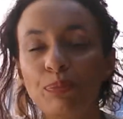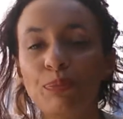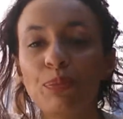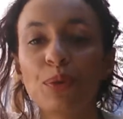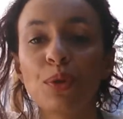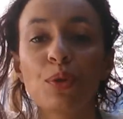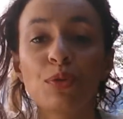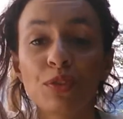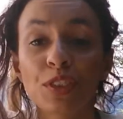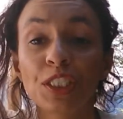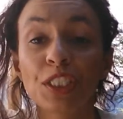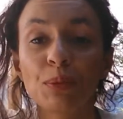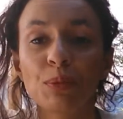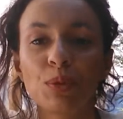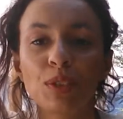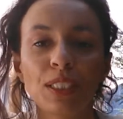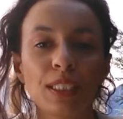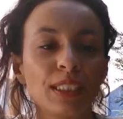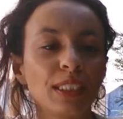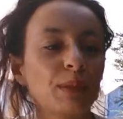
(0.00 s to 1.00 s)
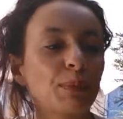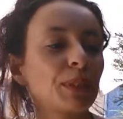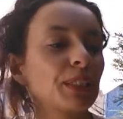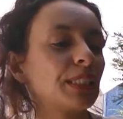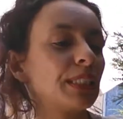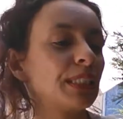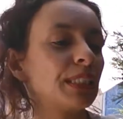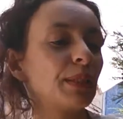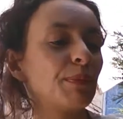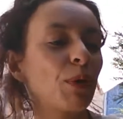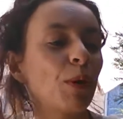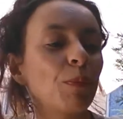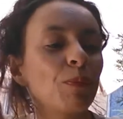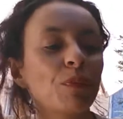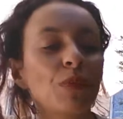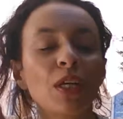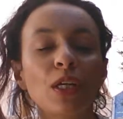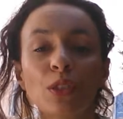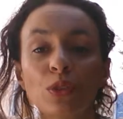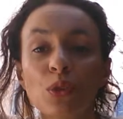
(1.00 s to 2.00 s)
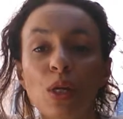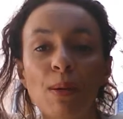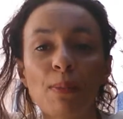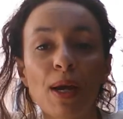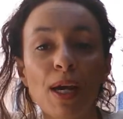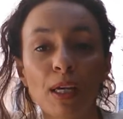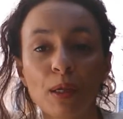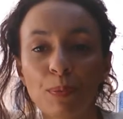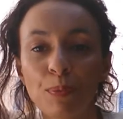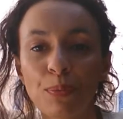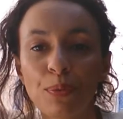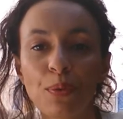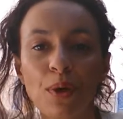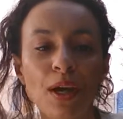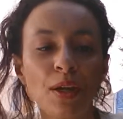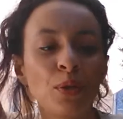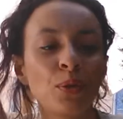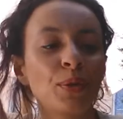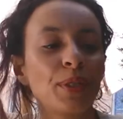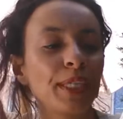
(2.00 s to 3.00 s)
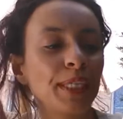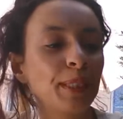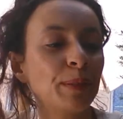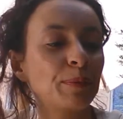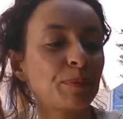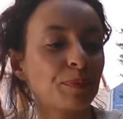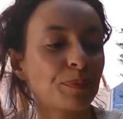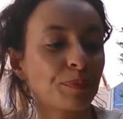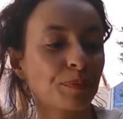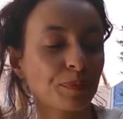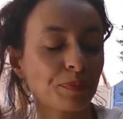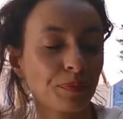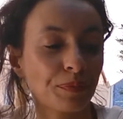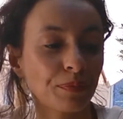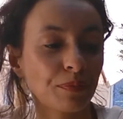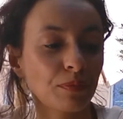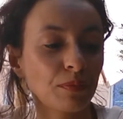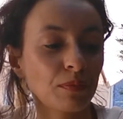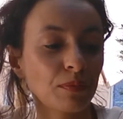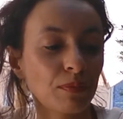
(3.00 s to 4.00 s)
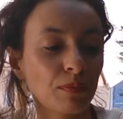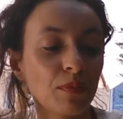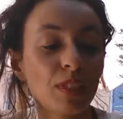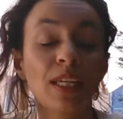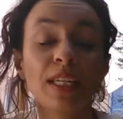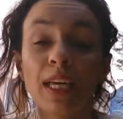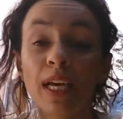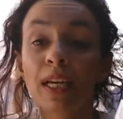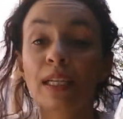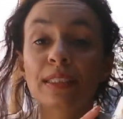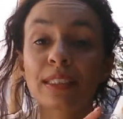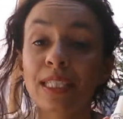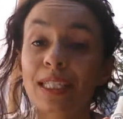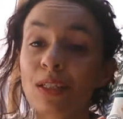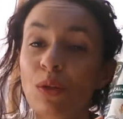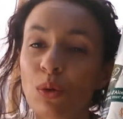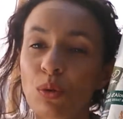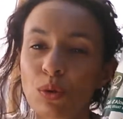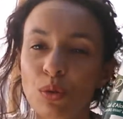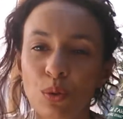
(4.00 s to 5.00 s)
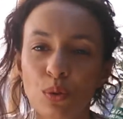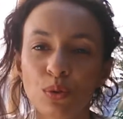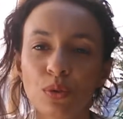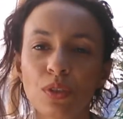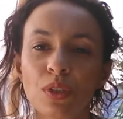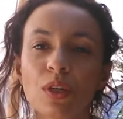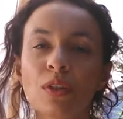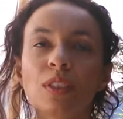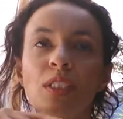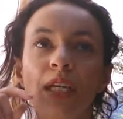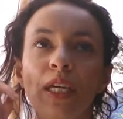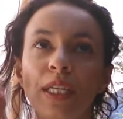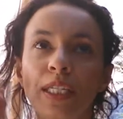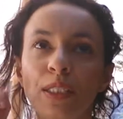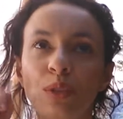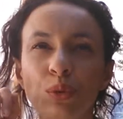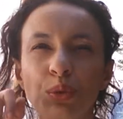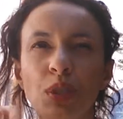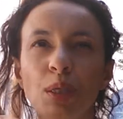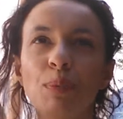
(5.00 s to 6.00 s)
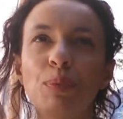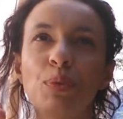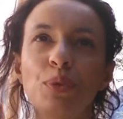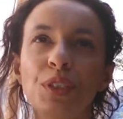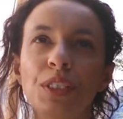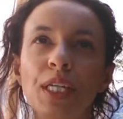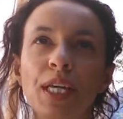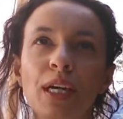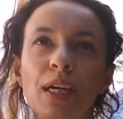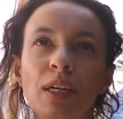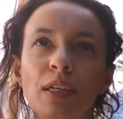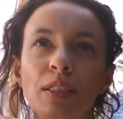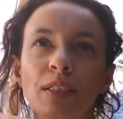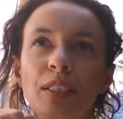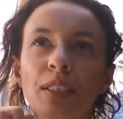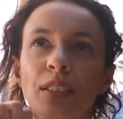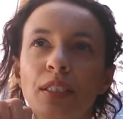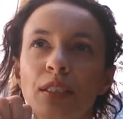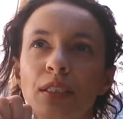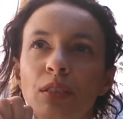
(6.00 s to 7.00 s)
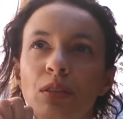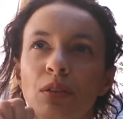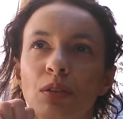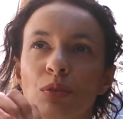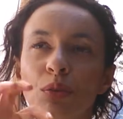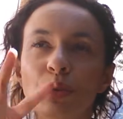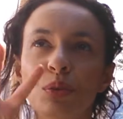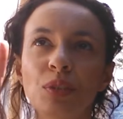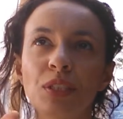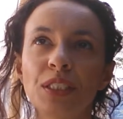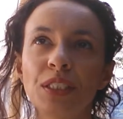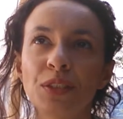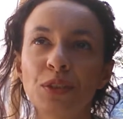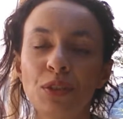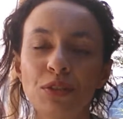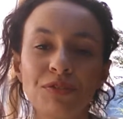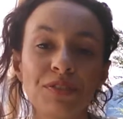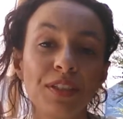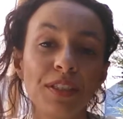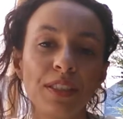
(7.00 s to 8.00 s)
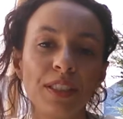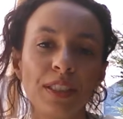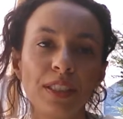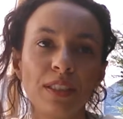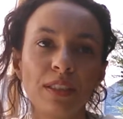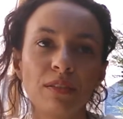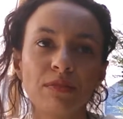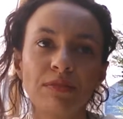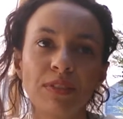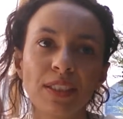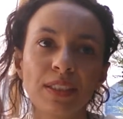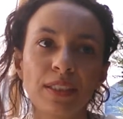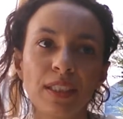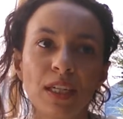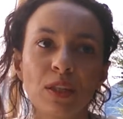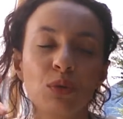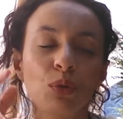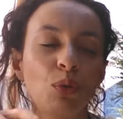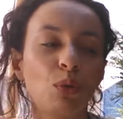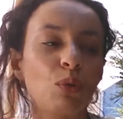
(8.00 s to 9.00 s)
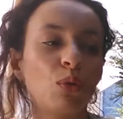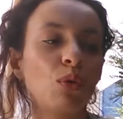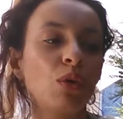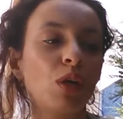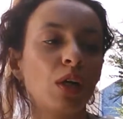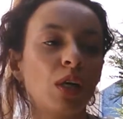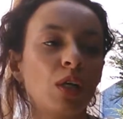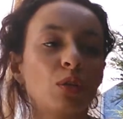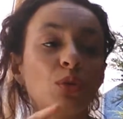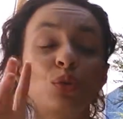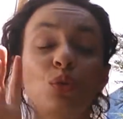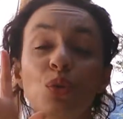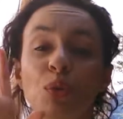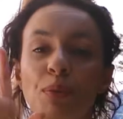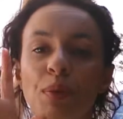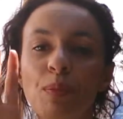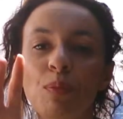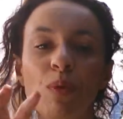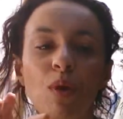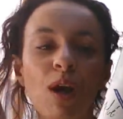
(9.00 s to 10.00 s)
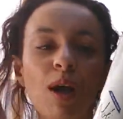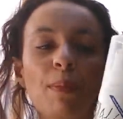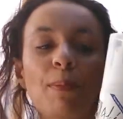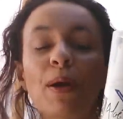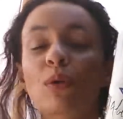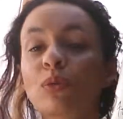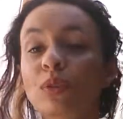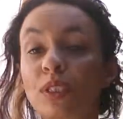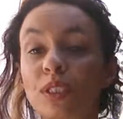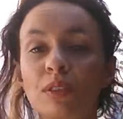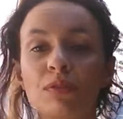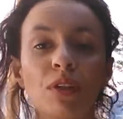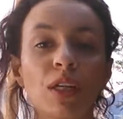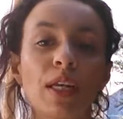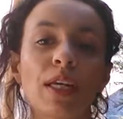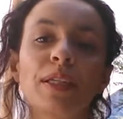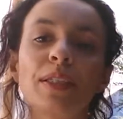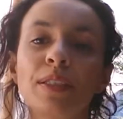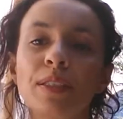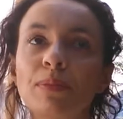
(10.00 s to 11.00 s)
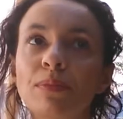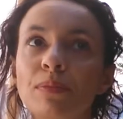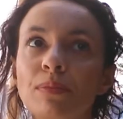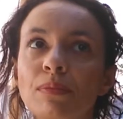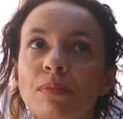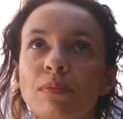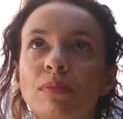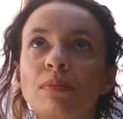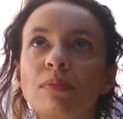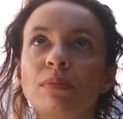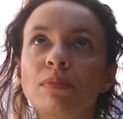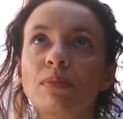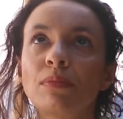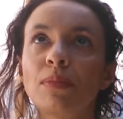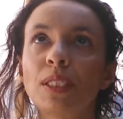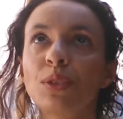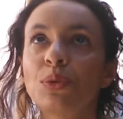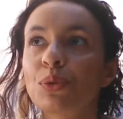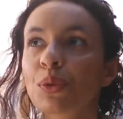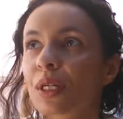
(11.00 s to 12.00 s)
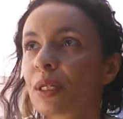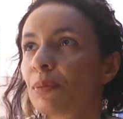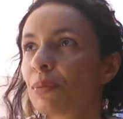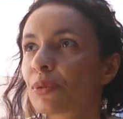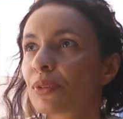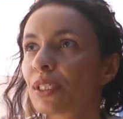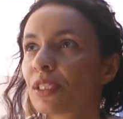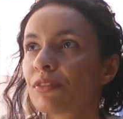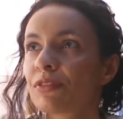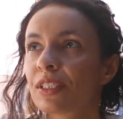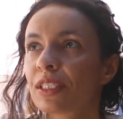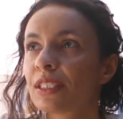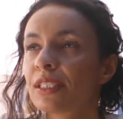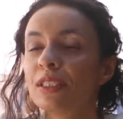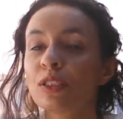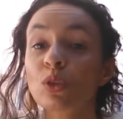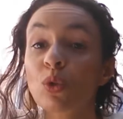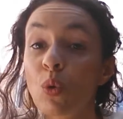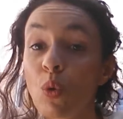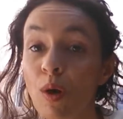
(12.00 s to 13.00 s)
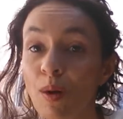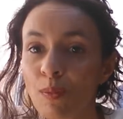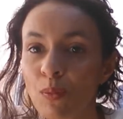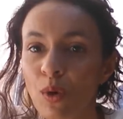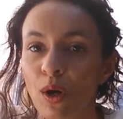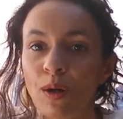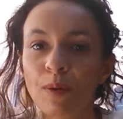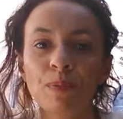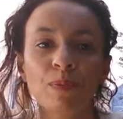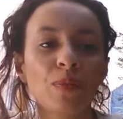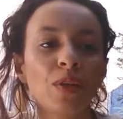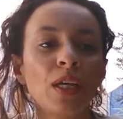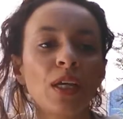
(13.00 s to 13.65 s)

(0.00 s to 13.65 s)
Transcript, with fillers: bio, enfin chez Botanique précisément, de la marque Pure Aloe la très grosse contenance. Il coûte un peu cher, hein. il est entre 19 et 21 euros de mémoire. Par contre, voilà, il, m'a duré peut-être facile trois mois.